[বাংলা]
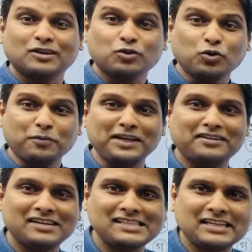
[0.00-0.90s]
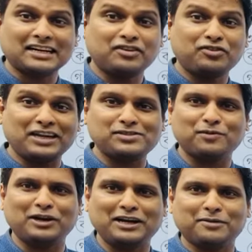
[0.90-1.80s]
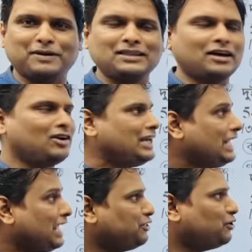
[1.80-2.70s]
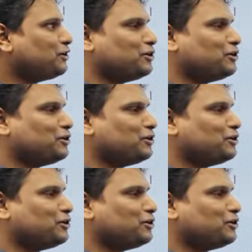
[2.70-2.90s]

খুবই ইন্টারেস্টিং একটা ট্রিক্স মনে রাখবা তাহলে এই ধরনের